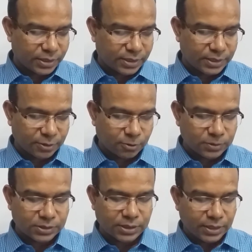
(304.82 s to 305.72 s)
দেখি দেখো
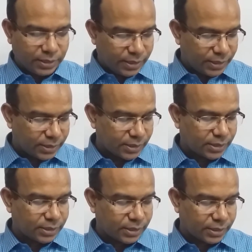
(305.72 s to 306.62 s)
যে এদের কি
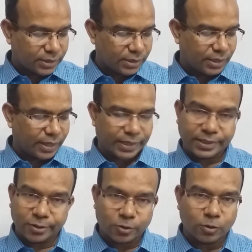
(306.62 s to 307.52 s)
দেখতে একই
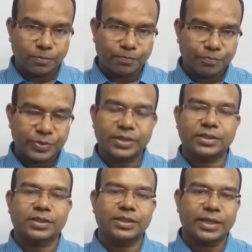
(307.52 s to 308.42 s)
রকম দেখতে
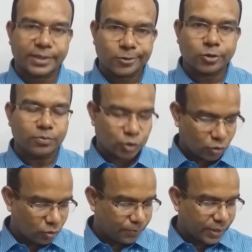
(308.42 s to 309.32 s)
কি একরকম
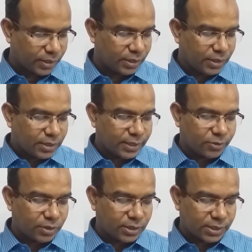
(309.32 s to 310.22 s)
সকল প্রাণী দেখো
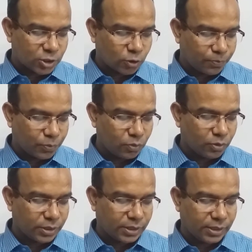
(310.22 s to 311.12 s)
এদের
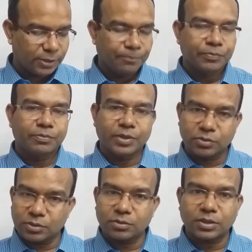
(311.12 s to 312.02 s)
সবগুলোরই কি
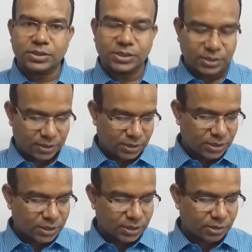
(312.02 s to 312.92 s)
মেরুদণ্ড আছে
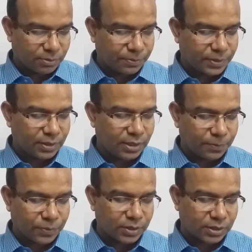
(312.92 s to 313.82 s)
সেটা একটা ব্যাপার
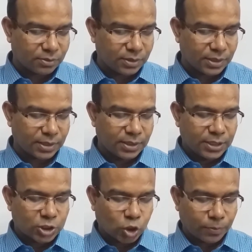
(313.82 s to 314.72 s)
এরপরে দেখো এরা
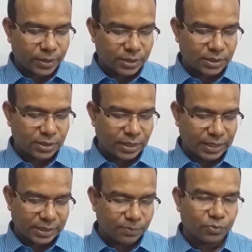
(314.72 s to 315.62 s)
সবাই কি
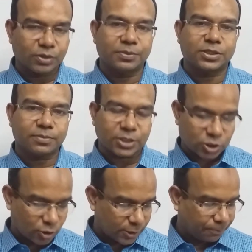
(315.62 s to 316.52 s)
একই পরিবেশে বাস
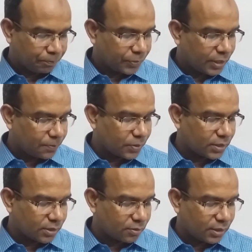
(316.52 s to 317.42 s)
করে এরপরে
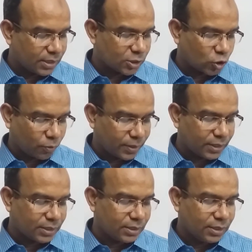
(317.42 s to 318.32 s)
দেখো এরা সবাই
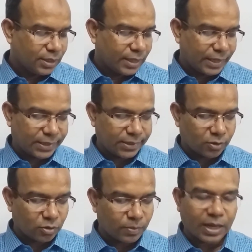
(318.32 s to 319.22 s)
কি একই
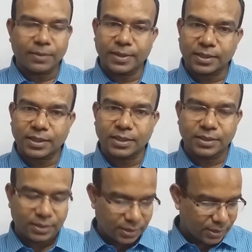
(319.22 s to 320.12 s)
রকম খাবার খায়
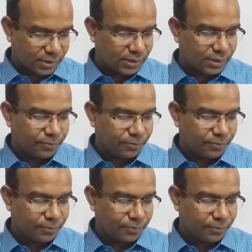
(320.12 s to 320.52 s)
এরা কি